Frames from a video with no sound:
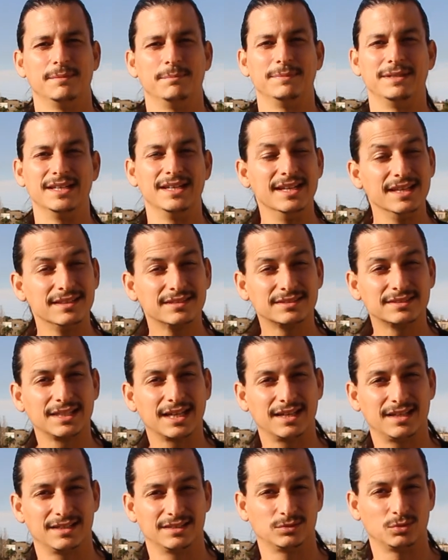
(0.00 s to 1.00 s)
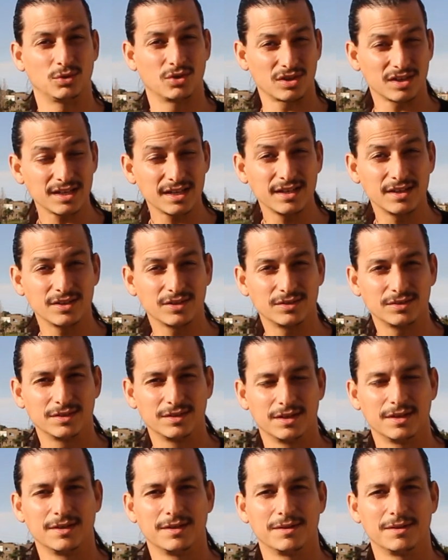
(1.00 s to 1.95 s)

mi lista, tu correo,